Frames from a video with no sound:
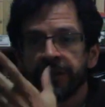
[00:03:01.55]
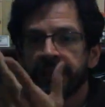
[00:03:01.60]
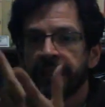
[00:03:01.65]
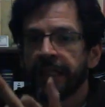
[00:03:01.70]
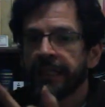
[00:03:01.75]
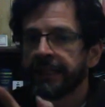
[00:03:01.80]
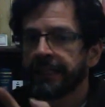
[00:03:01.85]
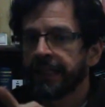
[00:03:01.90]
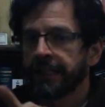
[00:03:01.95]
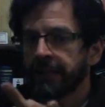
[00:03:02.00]

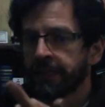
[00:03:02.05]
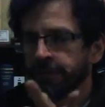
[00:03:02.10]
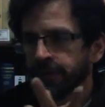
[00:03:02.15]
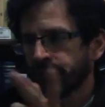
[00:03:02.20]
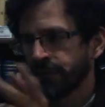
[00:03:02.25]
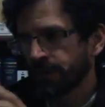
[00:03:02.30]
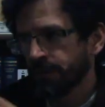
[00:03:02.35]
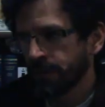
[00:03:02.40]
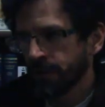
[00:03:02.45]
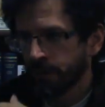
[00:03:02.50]
interesante
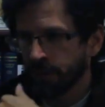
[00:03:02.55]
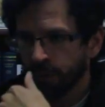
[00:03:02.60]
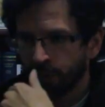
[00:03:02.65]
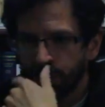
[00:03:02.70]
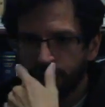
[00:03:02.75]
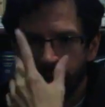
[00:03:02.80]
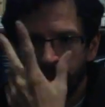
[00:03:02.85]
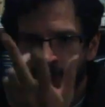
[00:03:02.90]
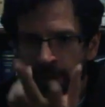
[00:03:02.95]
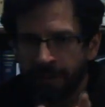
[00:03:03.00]
por sí mismo,
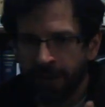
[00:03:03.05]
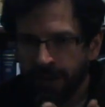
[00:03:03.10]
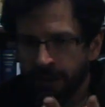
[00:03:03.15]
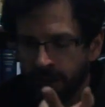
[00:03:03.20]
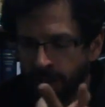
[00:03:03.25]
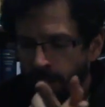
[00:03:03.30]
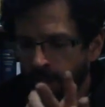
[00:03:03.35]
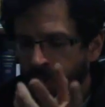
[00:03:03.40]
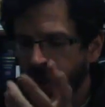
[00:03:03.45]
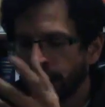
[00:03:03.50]
sumamente
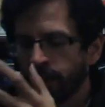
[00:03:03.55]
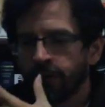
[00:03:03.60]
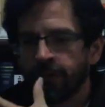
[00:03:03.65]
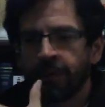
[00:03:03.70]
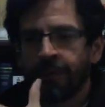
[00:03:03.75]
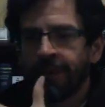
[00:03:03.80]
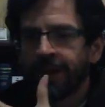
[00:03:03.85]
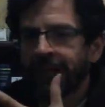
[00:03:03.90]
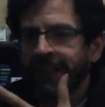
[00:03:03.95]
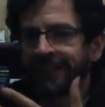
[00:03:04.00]
complejo.
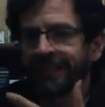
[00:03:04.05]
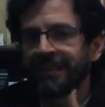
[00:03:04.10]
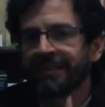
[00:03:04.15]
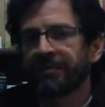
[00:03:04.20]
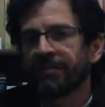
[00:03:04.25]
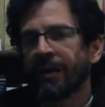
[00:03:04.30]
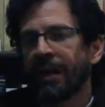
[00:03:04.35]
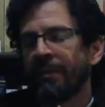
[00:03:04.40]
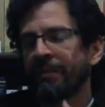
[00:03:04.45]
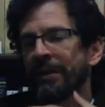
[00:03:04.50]
Voy a hacer
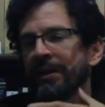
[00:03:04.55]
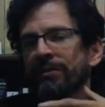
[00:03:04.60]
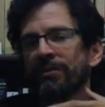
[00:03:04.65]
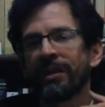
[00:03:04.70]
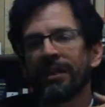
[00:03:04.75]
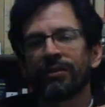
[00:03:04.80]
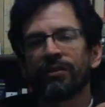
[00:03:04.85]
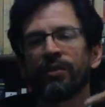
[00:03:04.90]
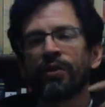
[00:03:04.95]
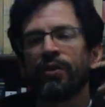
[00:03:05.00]
solamente
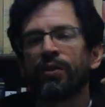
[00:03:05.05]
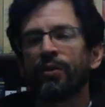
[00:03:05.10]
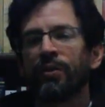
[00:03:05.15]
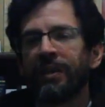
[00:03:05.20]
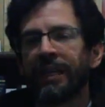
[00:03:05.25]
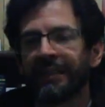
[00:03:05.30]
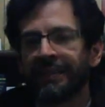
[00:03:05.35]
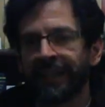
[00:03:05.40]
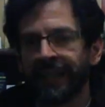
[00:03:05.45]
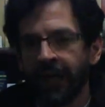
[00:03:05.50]
unas
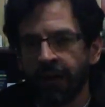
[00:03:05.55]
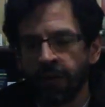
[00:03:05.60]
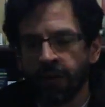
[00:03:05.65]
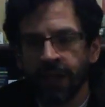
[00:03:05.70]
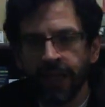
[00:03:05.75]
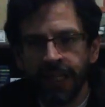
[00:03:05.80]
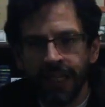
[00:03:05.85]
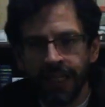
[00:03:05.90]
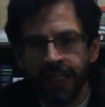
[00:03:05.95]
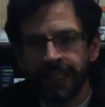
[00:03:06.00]
crudas
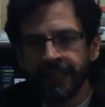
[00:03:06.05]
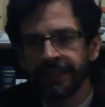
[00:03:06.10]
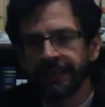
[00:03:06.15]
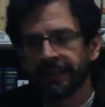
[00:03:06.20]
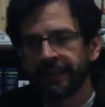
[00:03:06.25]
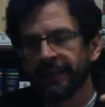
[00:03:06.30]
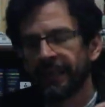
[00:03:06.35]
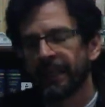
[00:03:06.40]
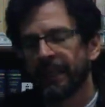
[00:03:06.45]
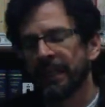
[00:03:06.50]

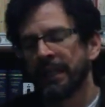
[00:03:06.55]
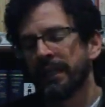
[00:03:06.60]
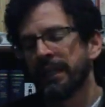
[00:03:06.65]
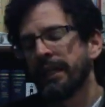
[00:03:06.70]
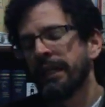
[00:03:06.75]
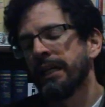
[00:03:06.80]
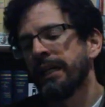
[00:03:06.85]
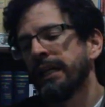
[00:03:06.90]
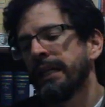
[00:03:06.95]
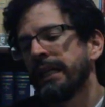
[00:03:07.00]
analogías.
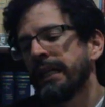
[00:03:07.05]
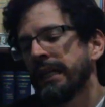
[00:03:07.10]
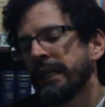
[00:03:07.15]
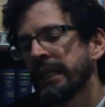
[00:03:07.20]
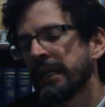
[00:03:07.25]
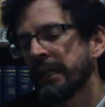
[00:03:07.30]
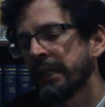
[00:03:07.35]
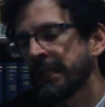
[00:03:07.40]
Y